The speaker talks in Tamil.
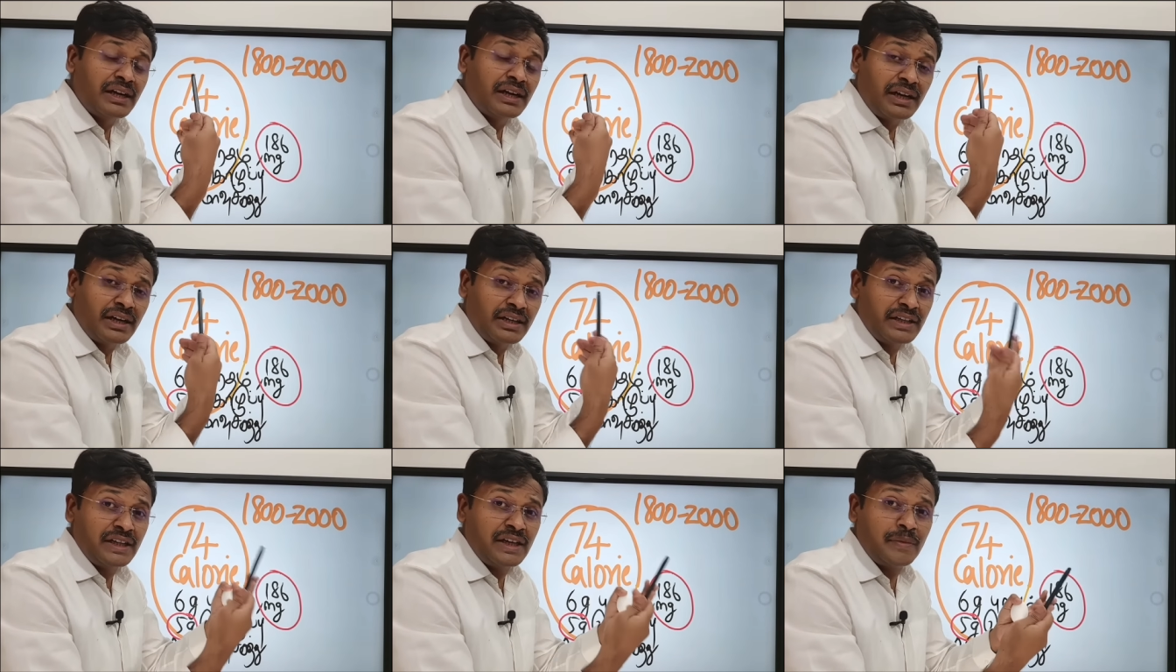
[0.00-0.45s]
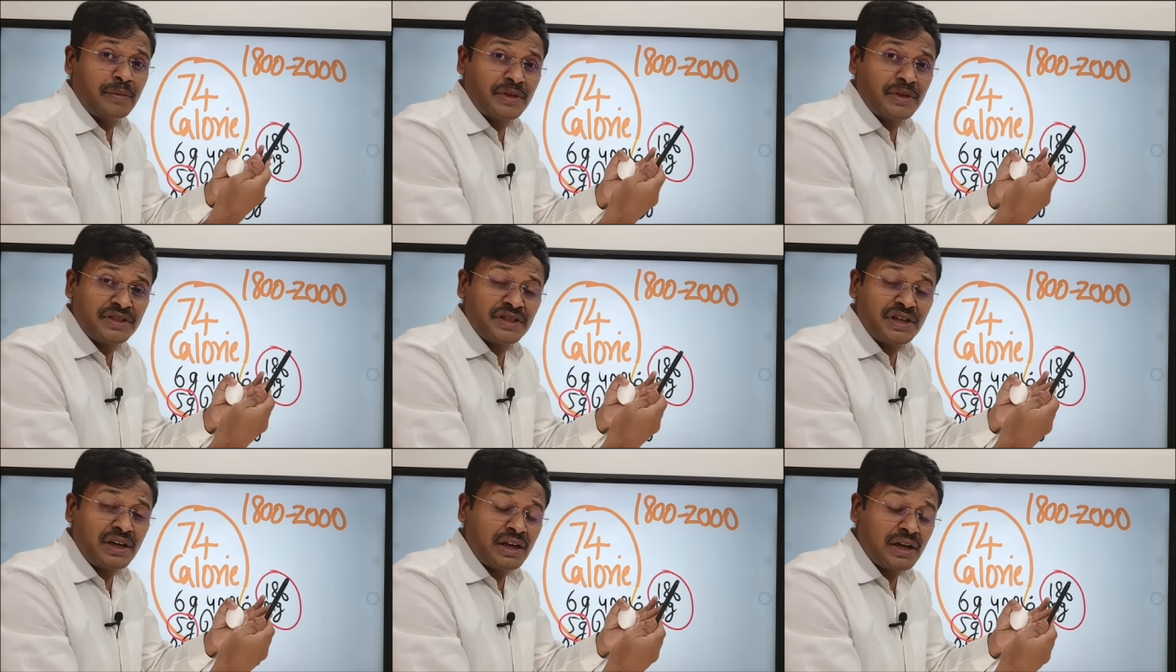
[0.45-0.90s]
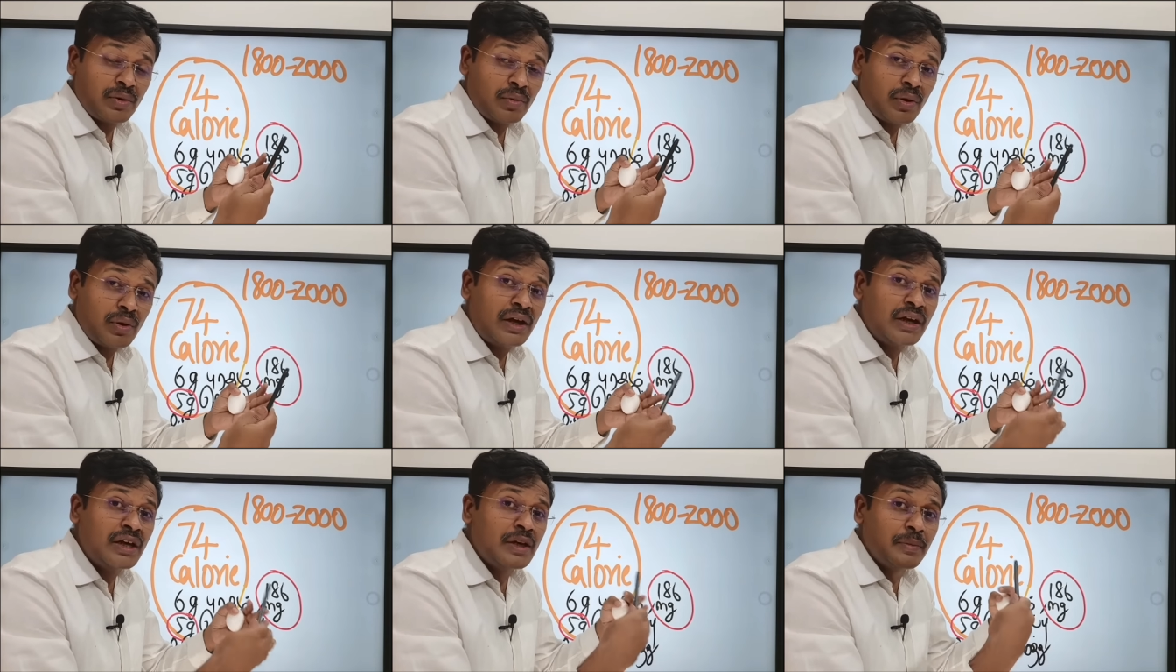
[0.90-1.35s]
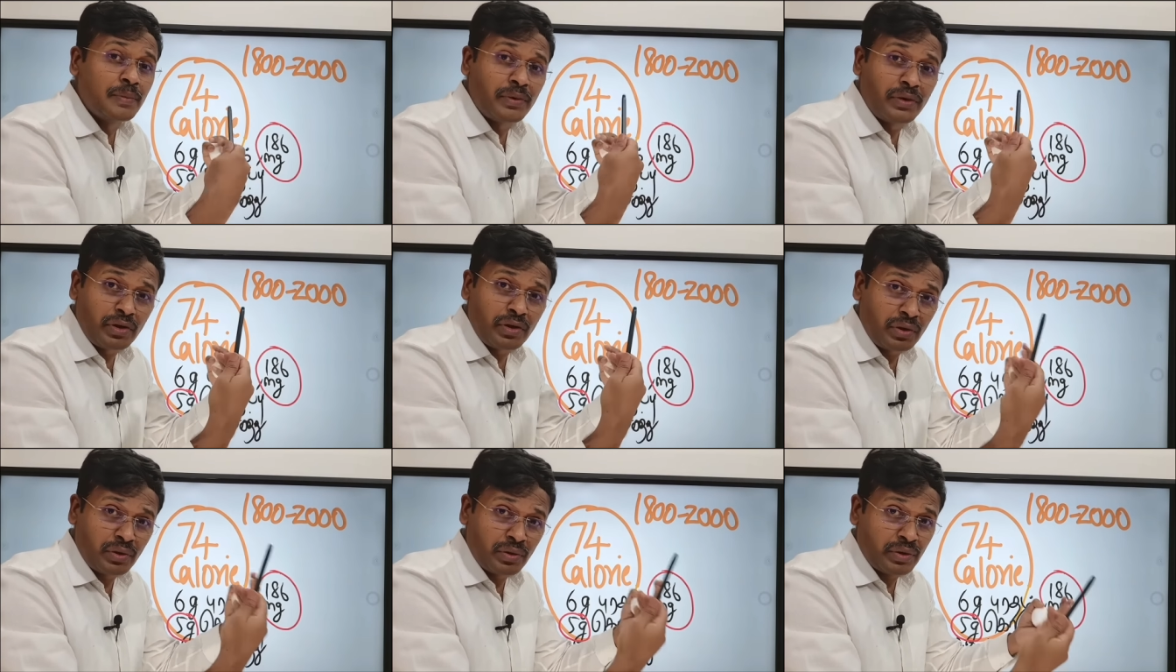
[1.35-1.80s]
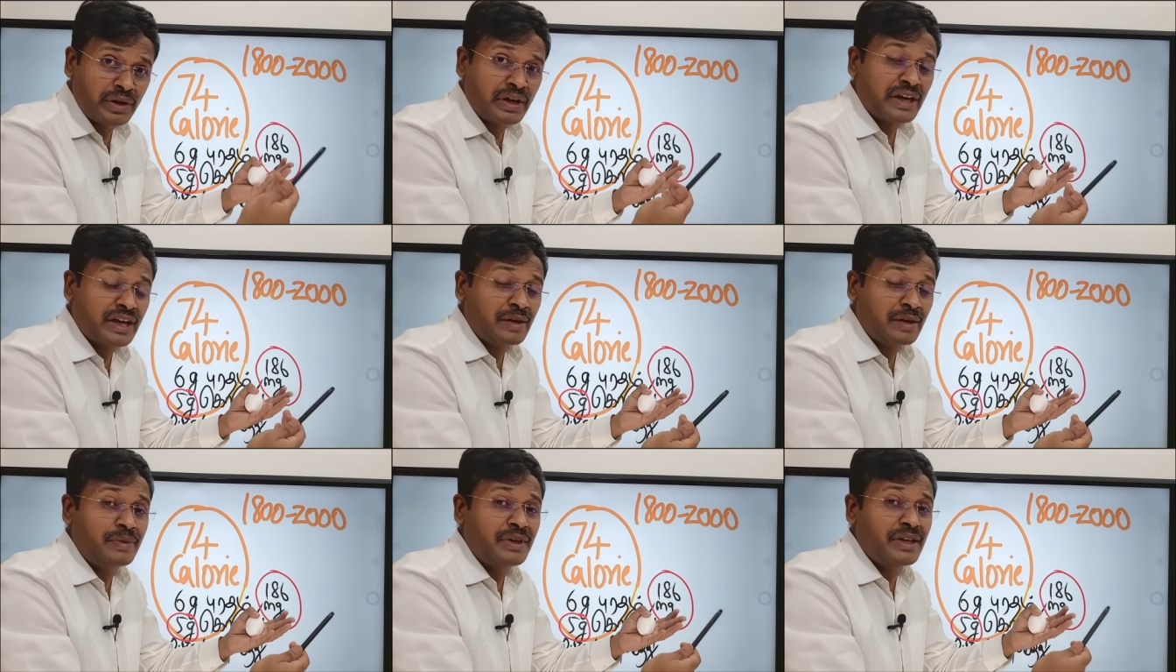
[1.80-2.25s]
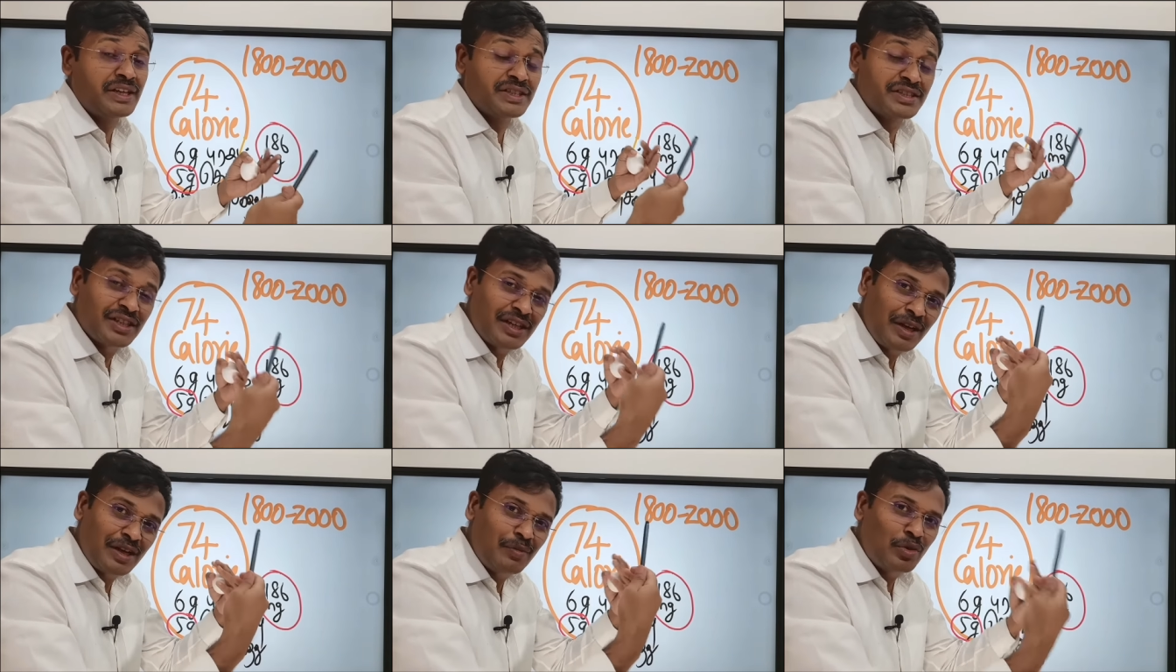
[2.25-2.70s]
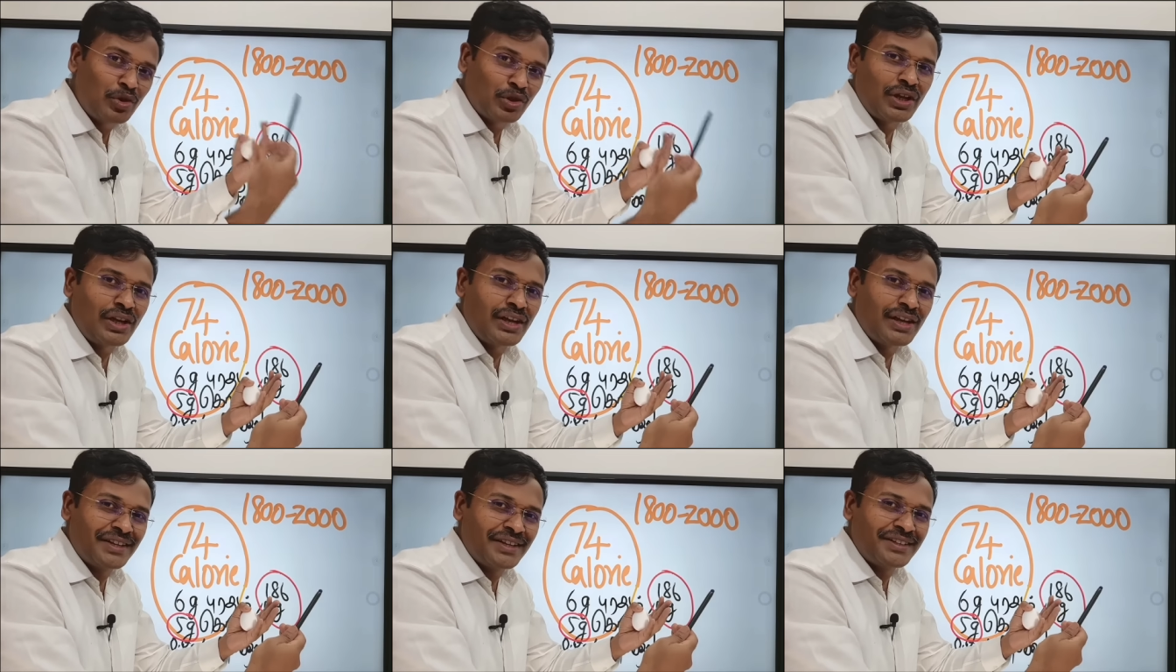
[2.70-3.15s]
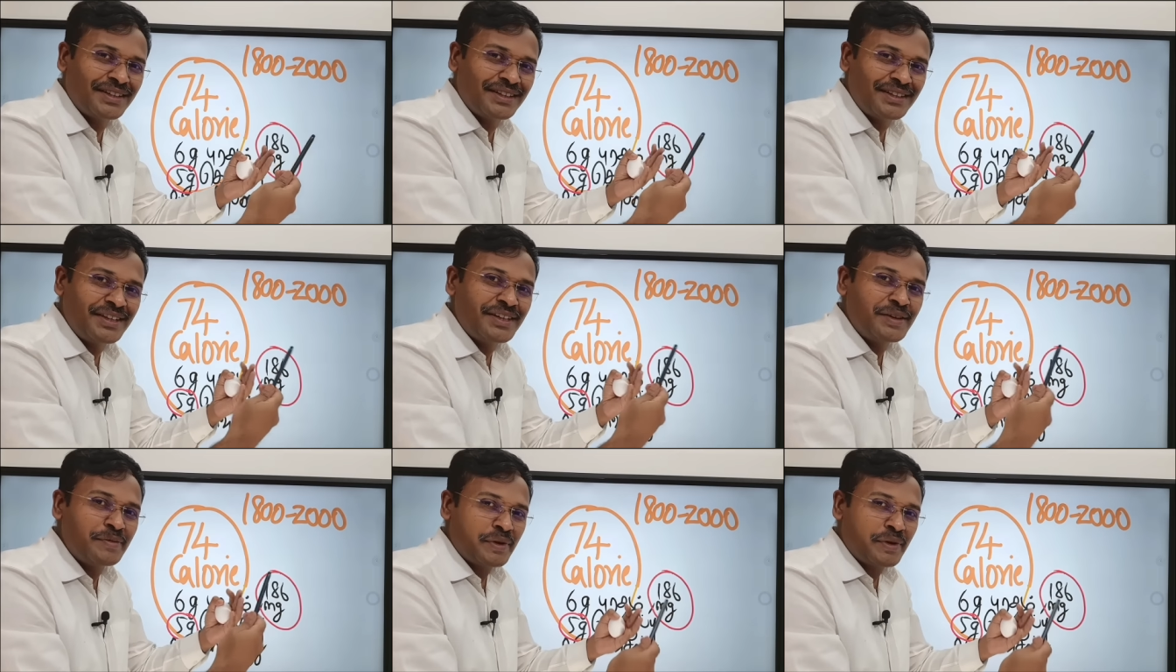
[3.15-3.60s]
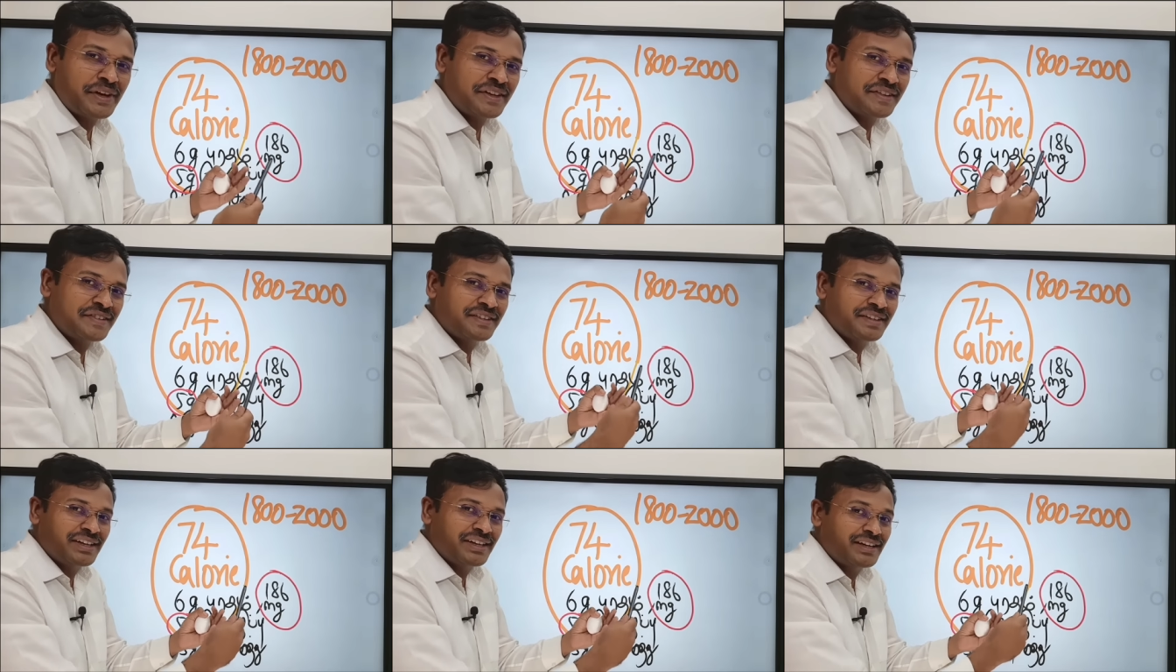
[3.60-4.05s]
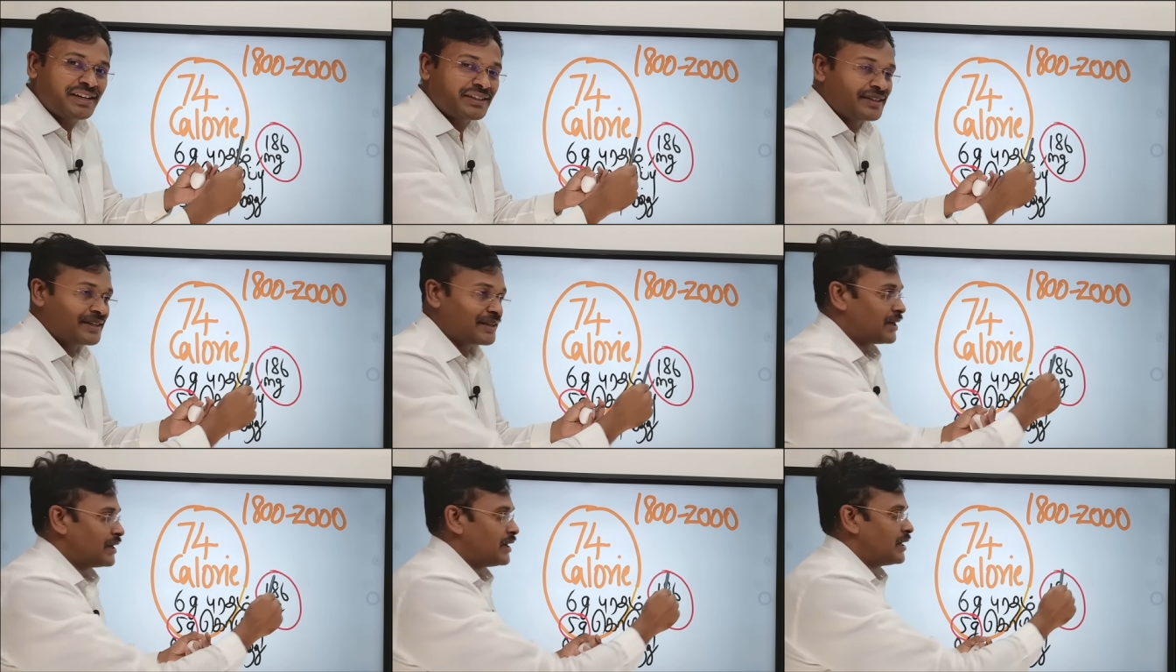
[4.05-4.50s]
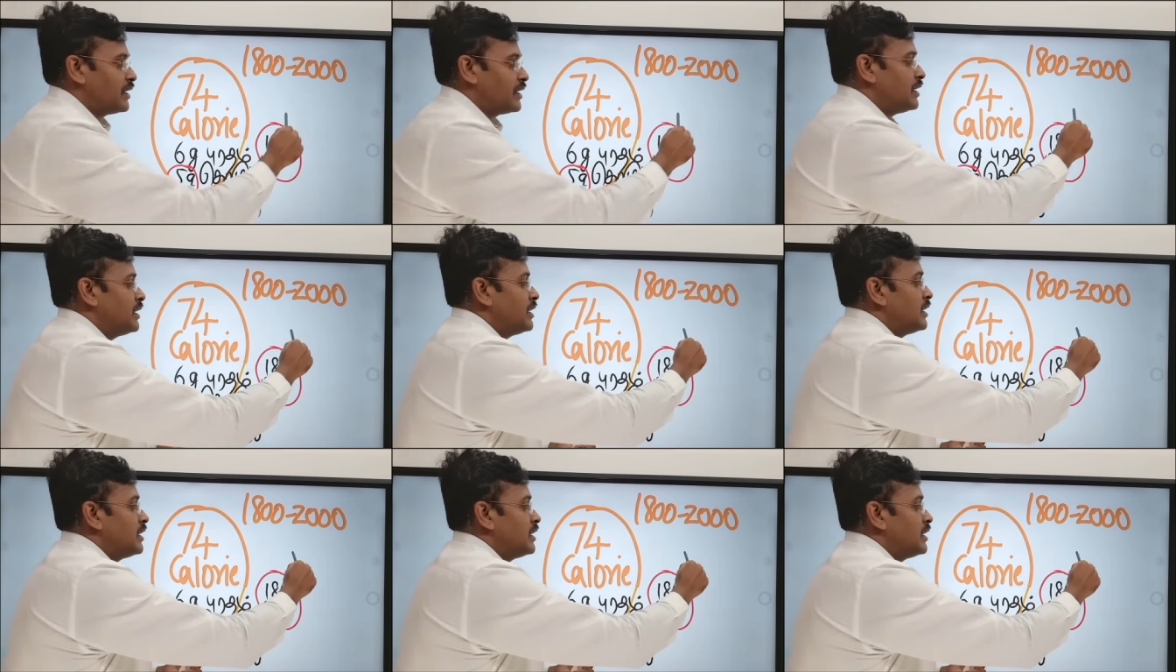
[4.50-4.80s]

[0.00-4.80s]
அதிகபட்ச அளவா இப்போ ரெக்கமெண்டேஷன்ல முதல்ல இருந்தது இப்ப ரீசெண்டா எடுத்திருக்கிறாங்க